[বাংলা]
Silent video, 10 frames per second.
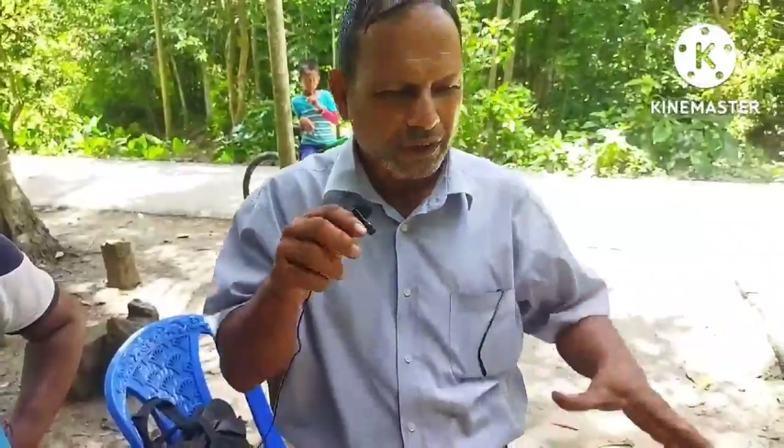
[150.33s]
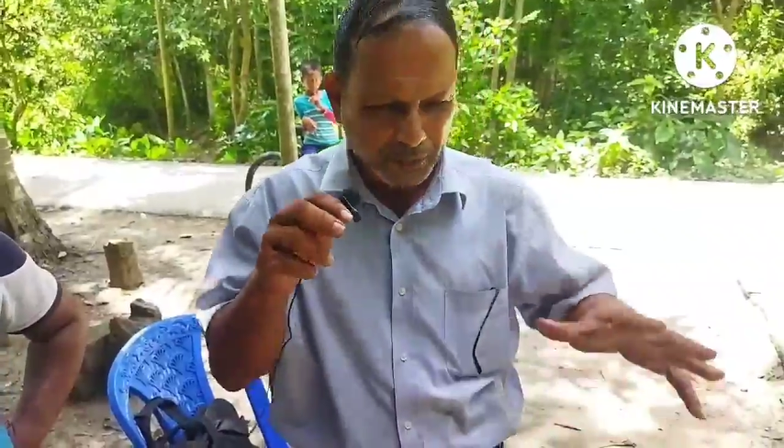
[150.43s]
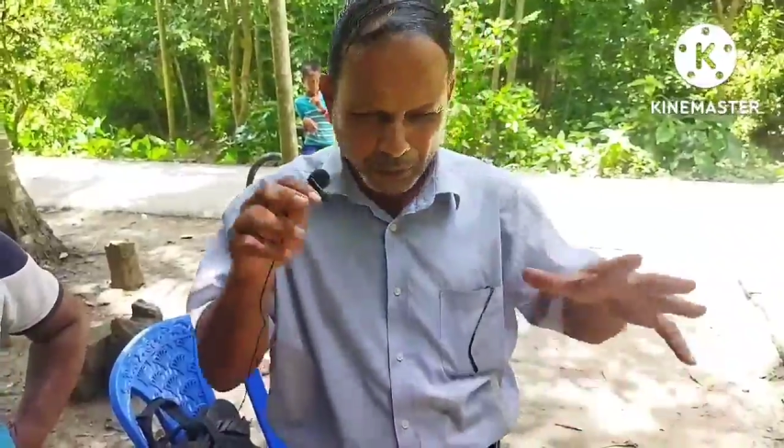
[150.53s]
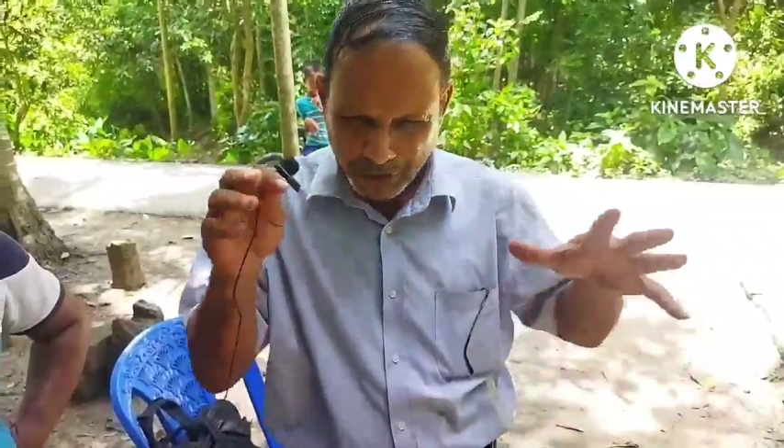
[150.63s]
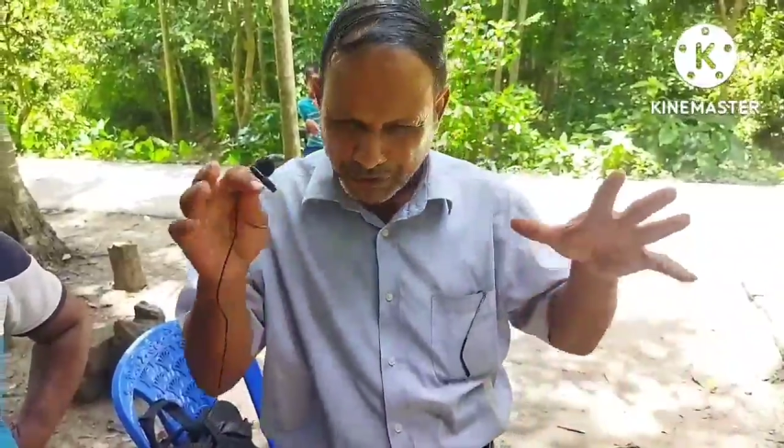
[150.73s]

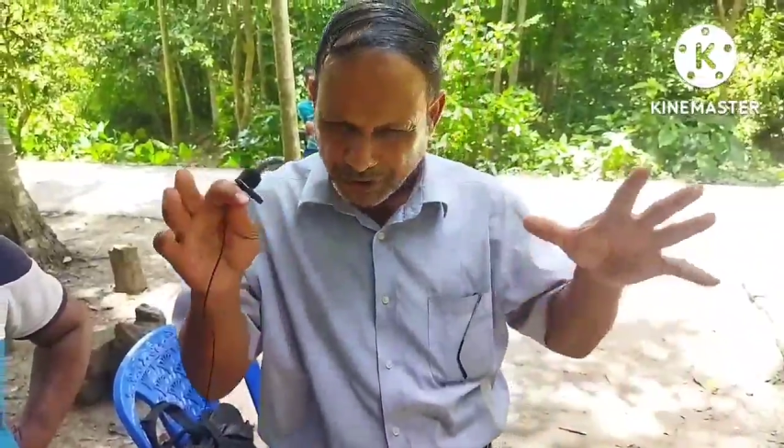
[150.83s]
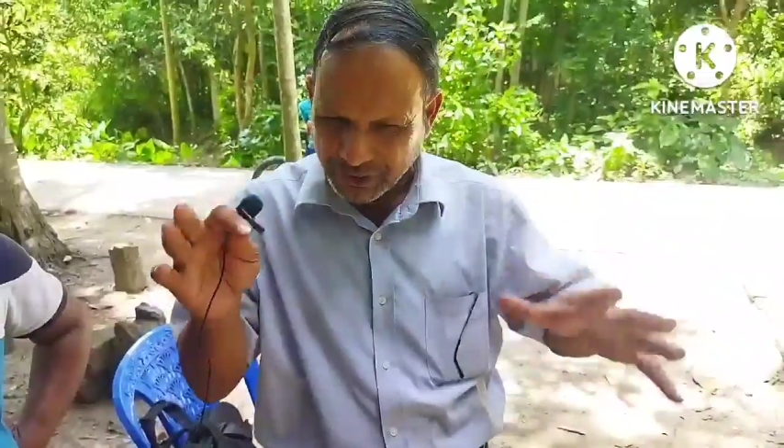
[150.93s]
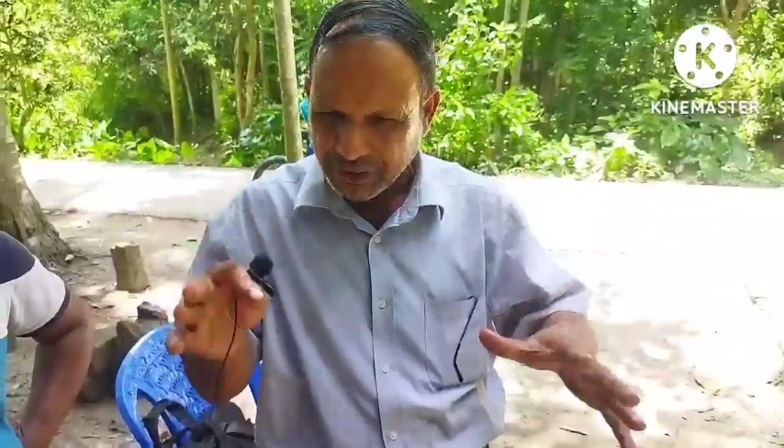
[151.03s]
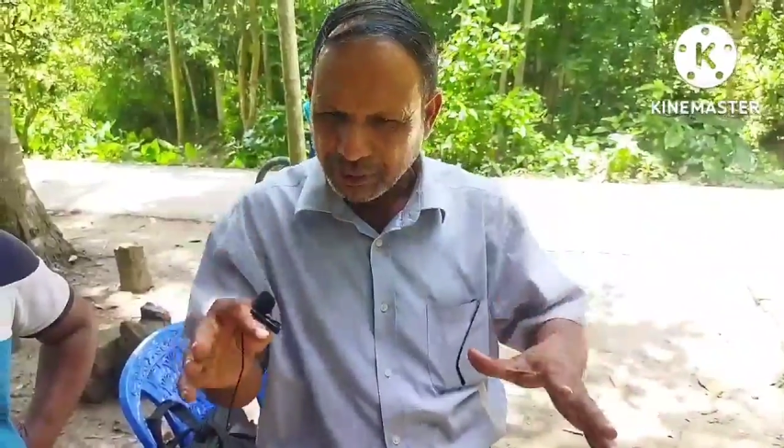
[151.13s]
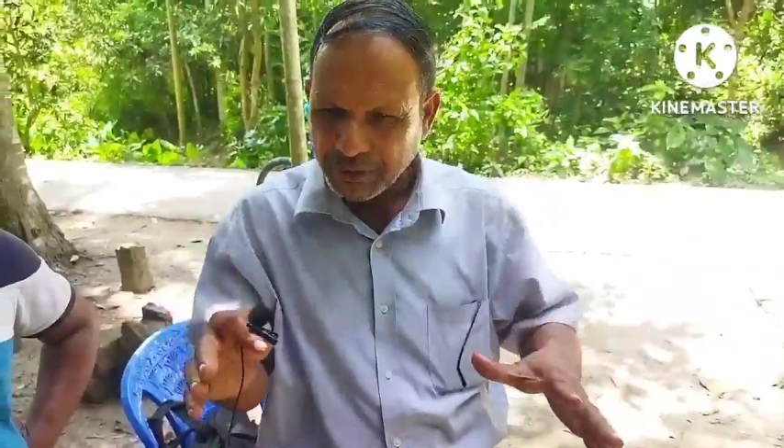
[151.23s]
এটা পয়সা
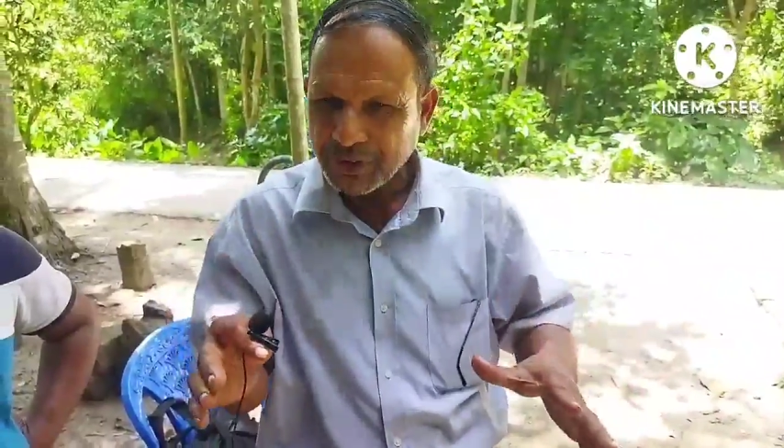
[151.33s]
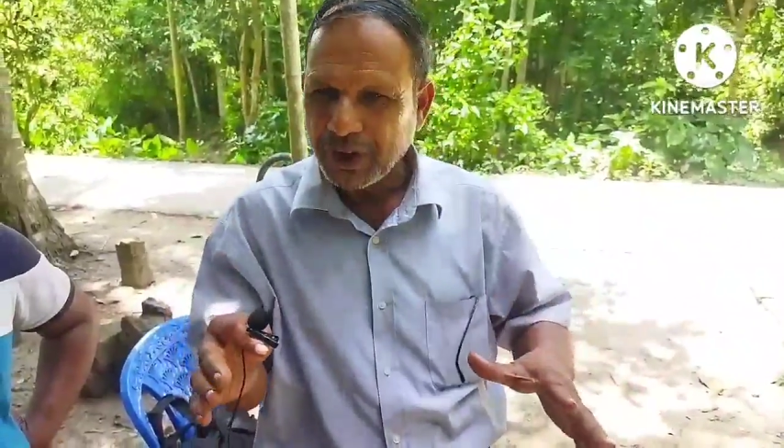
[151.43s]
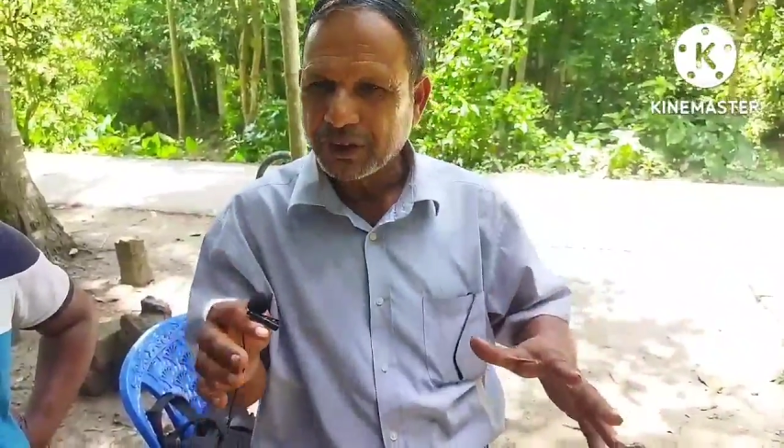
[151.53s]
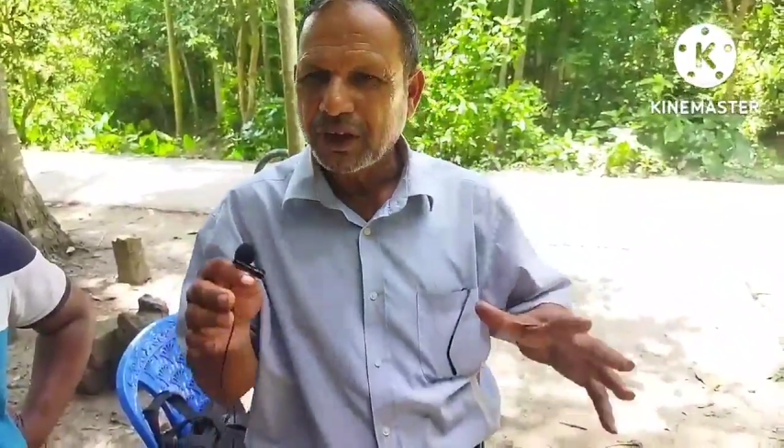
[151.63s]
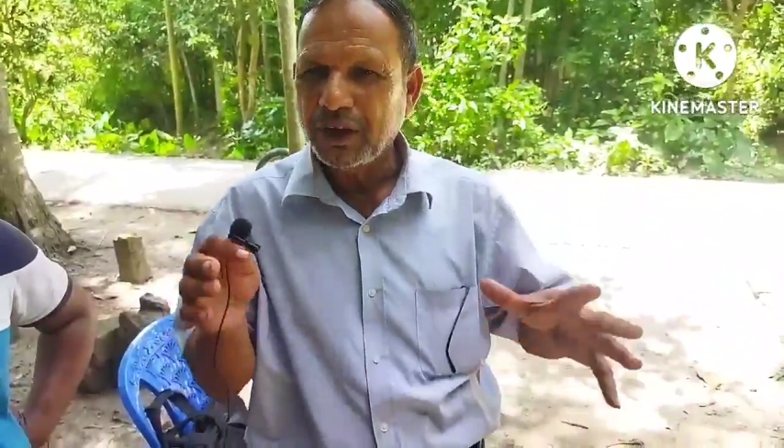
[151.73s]
আস্তে আস্তে পয়সা
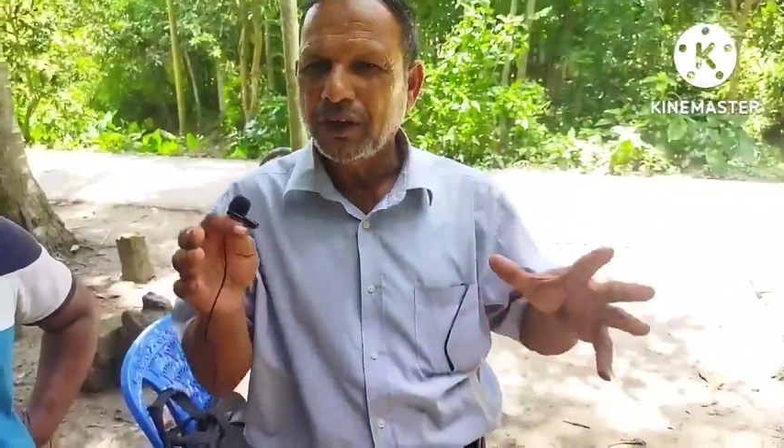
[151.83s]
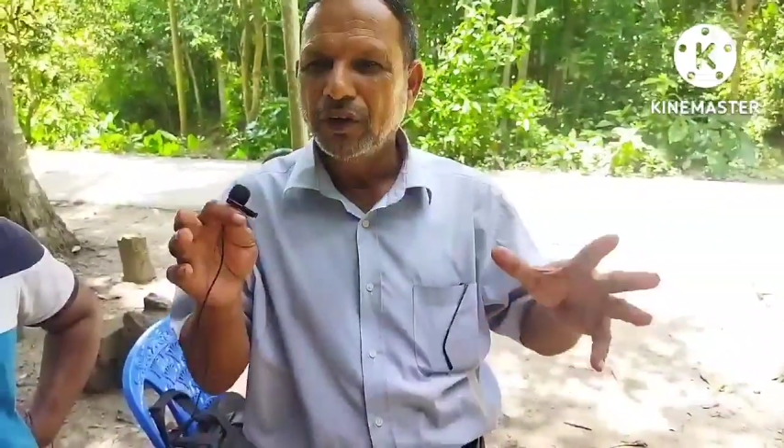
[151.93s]
একটা